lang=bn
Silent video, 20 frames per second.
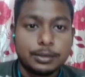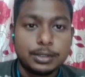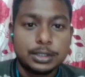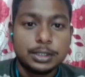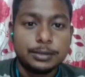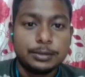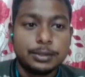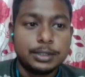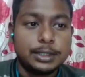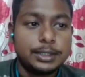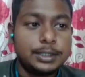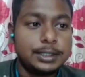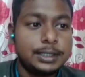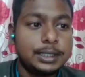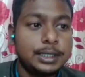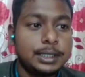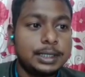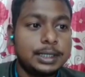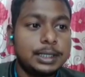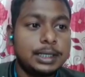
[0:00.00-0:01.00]
আপনার একটা কথা
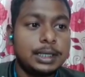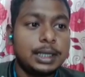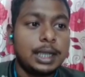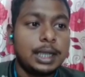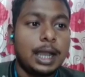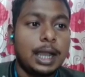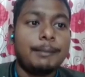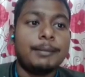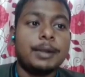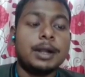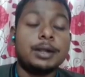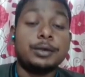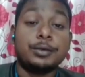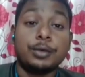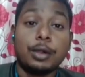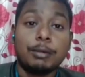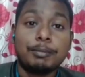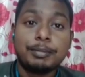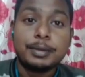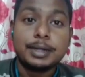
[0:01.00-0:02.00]
বলি
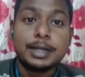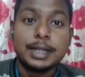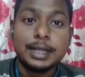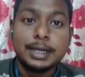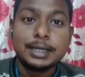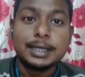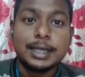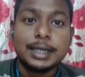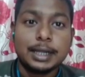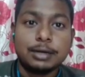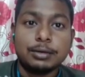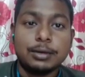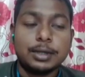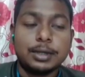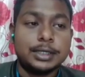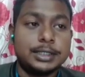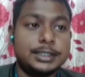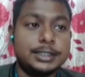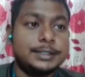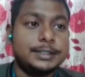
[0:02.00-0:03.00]
আমরা টপ টেন
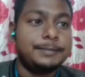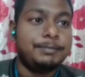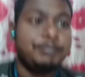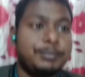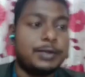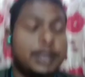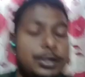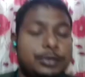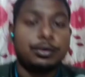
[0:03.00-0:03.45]
কেন আনি